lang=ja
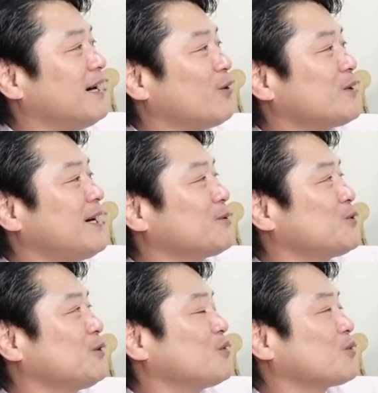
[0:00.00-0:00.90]
沖縄の
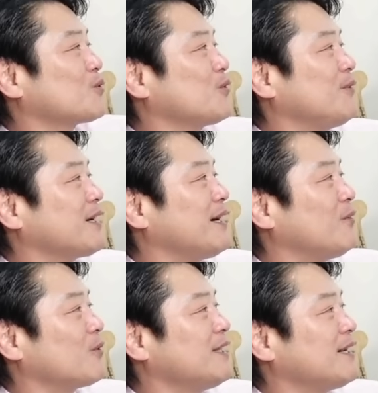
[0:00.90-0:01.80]
人々、とりわけ
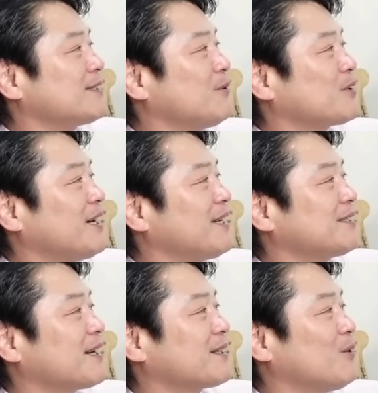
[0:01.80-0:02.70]
沖縄戦を体験
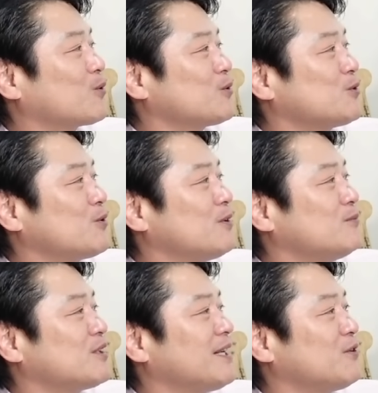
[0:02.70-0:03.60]
されたお年寄りを
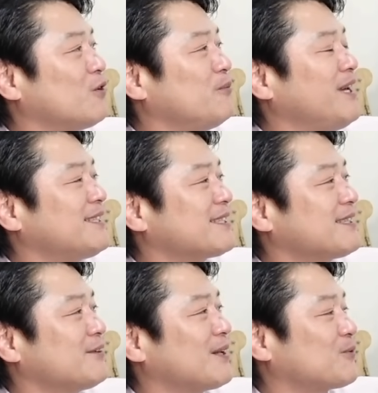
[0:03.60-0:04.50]
無駄に怯えさ
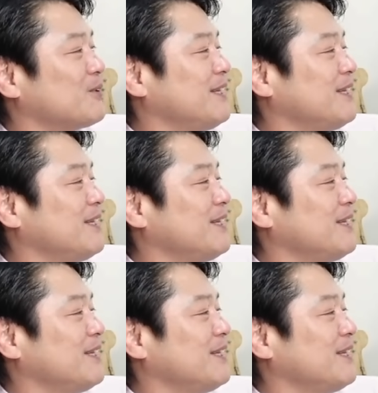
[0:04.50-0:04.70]
せるなと